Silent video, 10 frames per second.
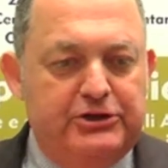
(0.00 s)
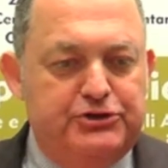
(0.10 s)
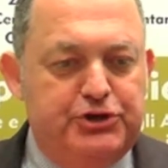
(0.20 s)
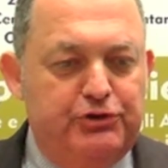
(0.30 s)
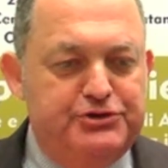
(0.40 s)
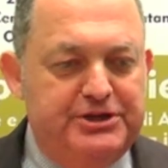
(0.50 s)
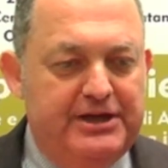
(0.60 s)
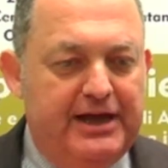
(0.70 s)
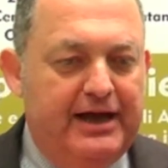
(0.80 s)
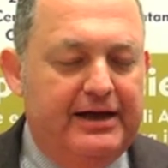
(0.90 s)

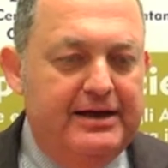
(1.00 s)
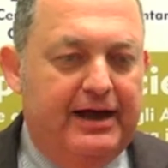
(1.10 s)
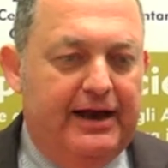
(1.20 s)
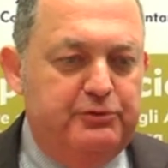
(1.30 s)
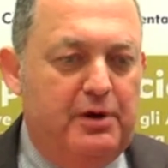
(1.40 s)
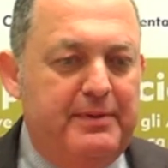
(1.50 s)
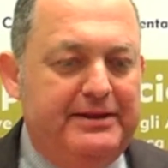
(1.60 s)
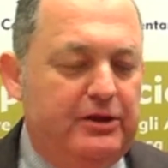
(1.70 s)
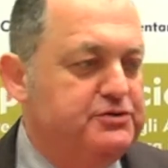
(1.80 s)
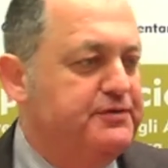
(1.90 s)
geologia
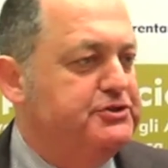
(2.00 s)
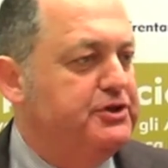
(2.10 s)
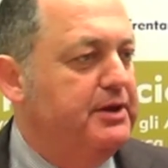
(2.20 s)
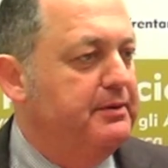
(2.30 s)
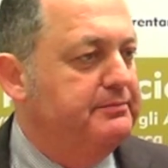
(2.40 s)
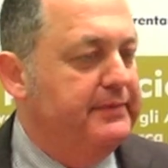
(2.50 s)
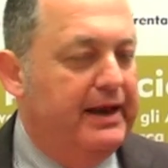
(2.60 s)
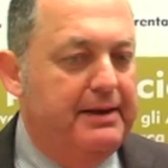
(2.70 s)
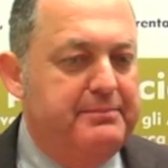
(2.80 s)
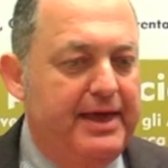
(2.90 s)
naturalmente all'osservazione
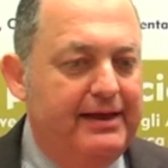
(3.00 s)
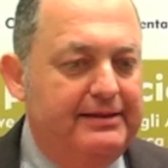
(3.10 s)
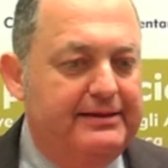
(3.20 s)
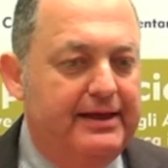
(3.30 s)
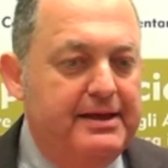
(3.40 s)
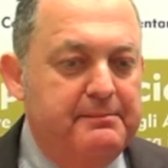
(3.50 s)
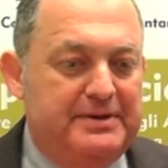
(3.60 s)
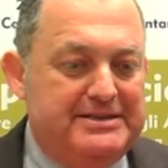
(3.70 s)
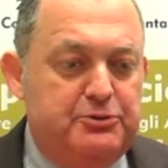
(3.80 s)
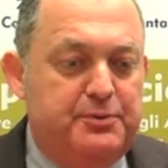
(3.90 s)
dell'ambiente
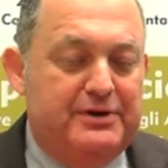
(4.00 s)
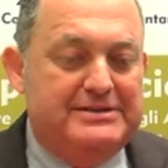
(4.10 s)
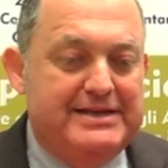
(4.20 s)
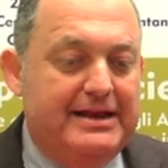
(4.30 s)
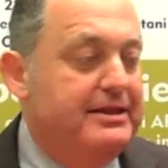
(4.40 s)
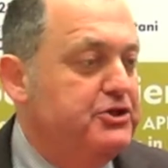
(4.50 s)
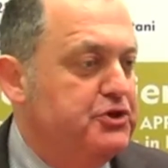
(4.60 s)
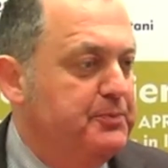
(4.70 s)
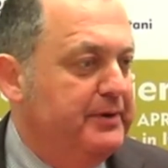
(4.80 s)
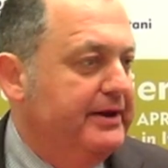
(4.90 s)
passando per una serie di
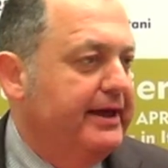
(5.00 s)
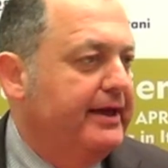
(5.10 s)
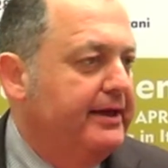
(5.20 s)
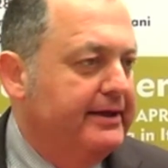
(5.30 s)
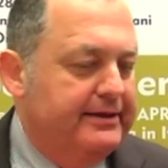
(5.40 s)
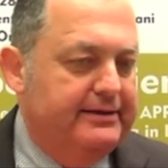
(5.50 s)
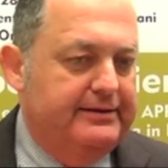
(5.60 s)
discipline eh,